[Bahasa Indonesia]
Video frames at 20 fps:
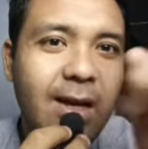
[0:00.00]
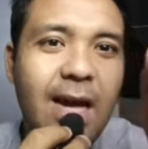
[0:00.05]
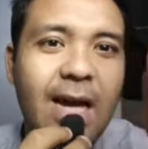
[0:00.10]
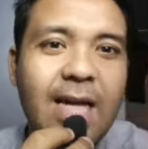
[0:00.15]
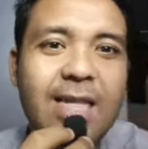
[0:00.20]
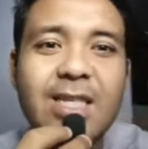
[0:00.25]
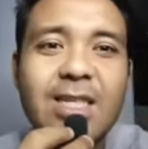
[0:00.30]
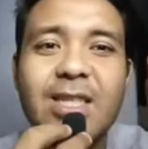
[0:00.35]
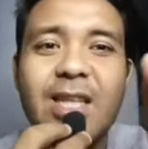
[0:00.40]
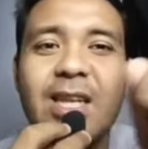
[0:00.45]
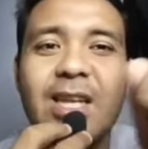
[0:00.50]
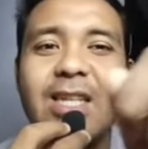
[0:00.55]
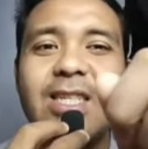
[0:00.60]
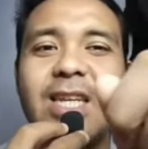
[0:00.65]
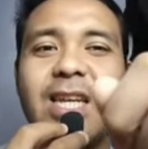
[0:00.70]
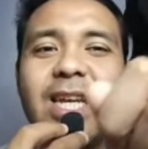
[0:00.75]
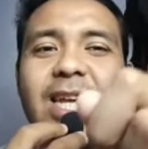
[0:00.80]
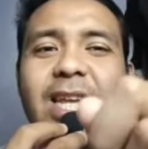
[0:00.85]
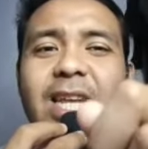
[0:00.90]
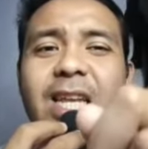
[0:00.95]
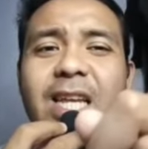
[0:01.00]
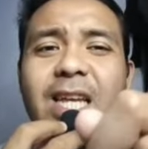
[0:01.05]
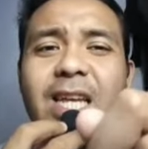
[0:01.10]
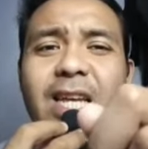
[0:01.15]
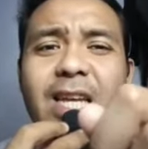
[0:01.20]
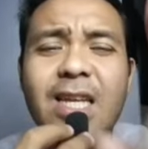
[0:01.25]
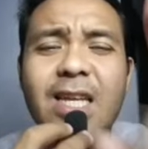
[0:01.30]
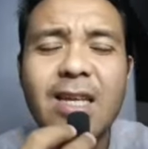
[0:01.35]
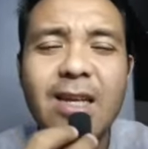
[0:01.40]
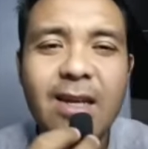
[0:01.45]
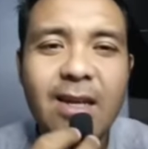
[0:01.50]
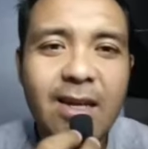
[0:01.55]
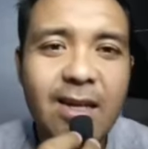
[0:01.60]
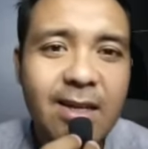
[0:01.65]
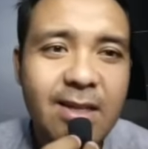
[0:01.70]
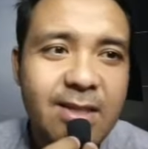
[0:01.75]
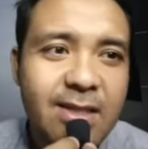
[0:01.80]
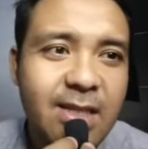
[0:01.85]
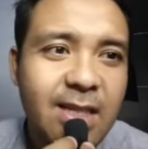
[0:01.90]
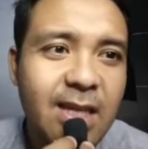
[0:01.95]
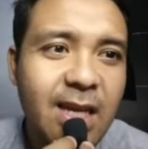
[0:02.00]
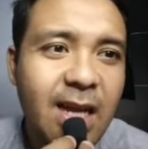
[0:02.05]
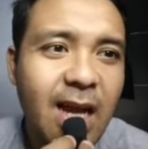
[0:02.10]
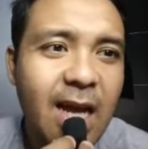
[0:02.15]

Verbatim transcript: asistennya si ini si